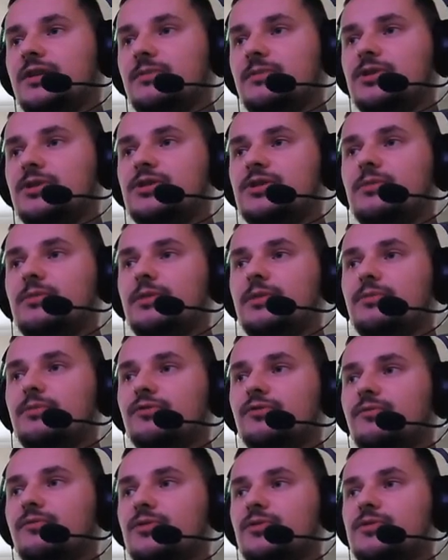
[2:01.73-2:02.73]
nie będziecie mieli
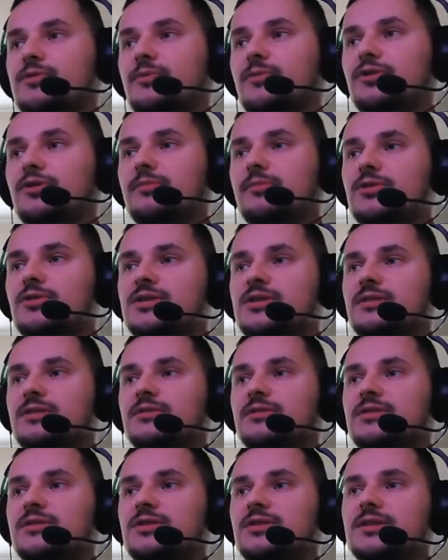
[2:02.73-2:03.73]
punktów. Punkty mocy
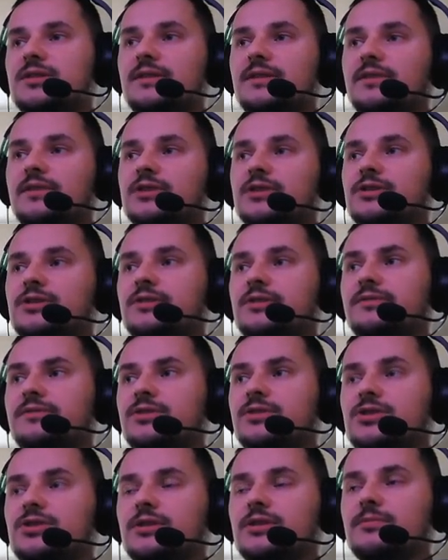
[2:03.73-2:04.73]
od trafień
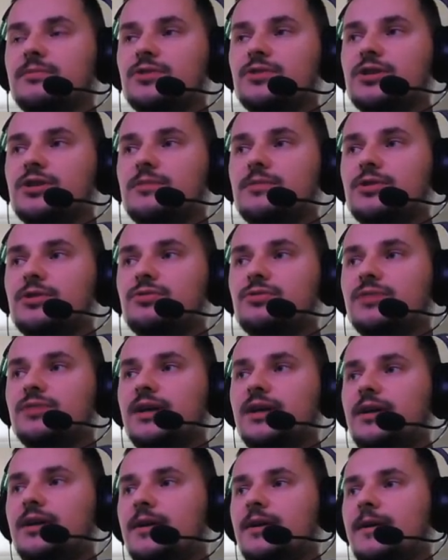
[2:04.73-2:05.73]
krytycznych możecie mieć
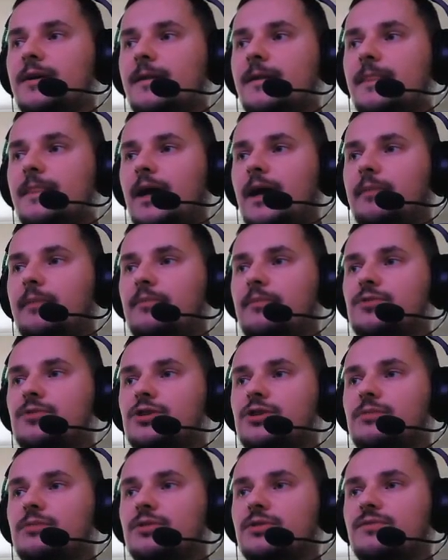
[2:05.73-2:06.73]
tutaj, albo
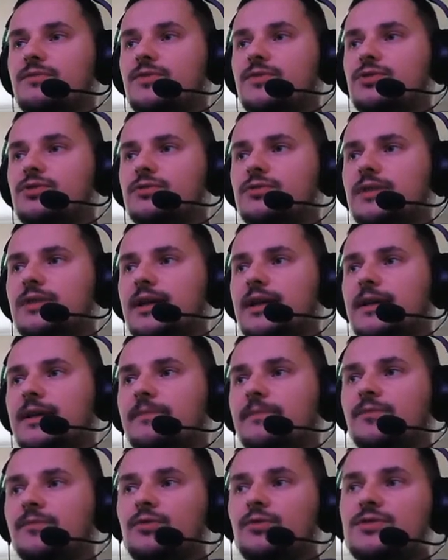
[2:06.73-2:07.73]
możecie mieć w źródle,
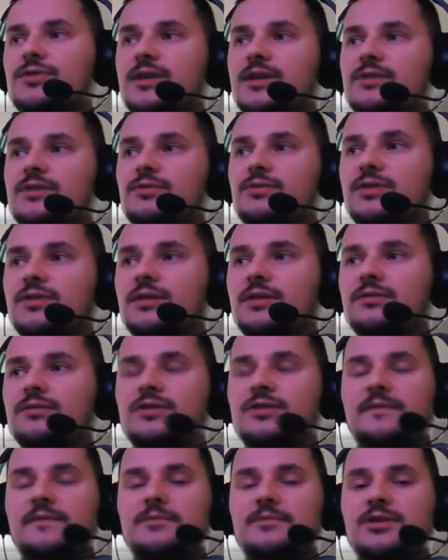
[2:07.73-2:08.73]
to już zależy od tego,
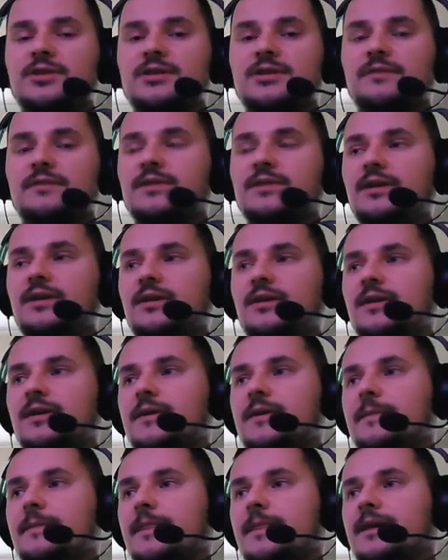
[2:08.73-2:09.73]
gdzie wam się trafi.
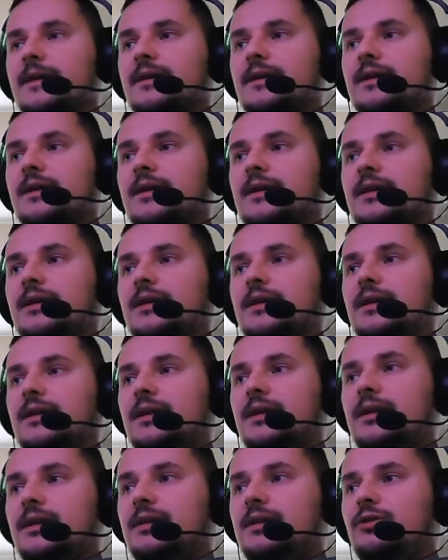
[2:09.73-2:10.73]
E,
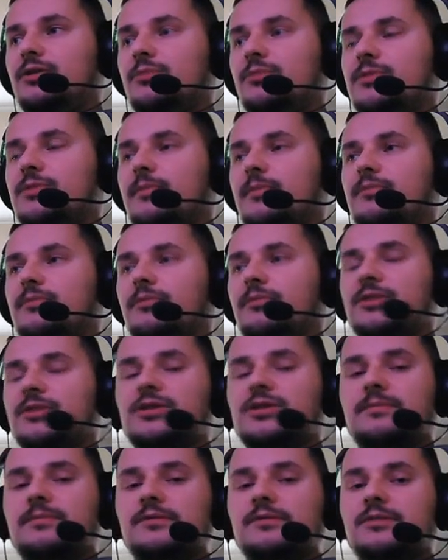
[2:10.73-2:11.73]
I dobrze by było mieć
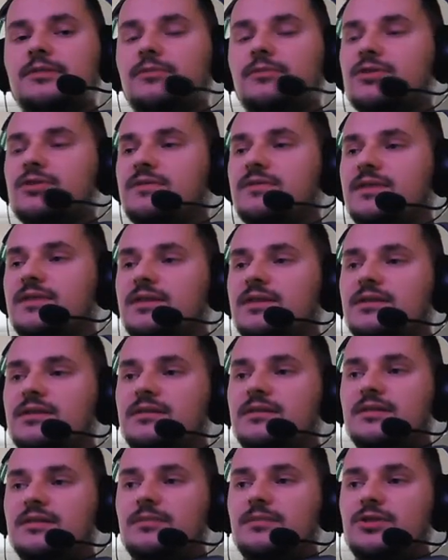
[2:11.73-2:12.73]
te punkty mocy,
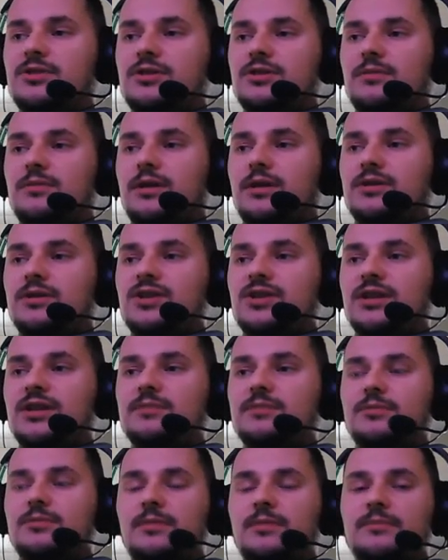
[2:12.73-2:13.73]
wtedy nie będziecie mieli żadnych
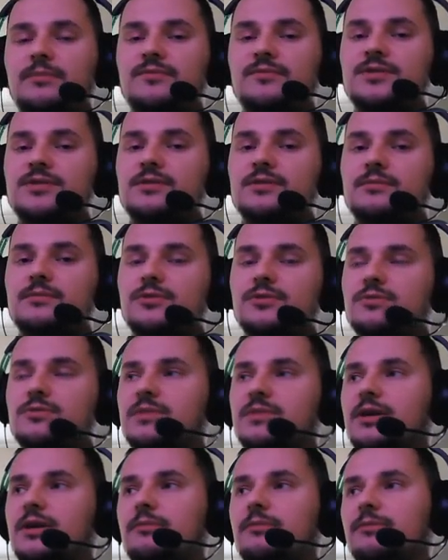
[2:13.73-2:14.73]
problemów z mocą
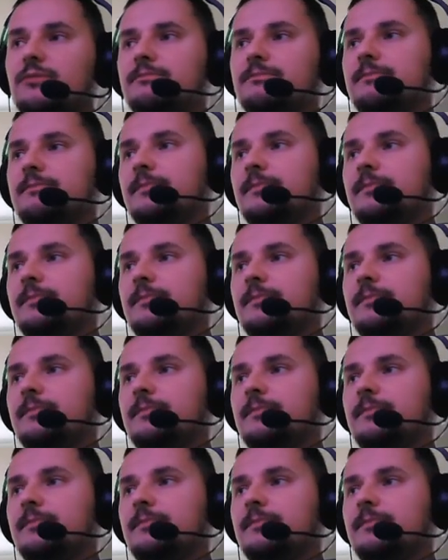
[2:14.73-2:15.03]
tajemną.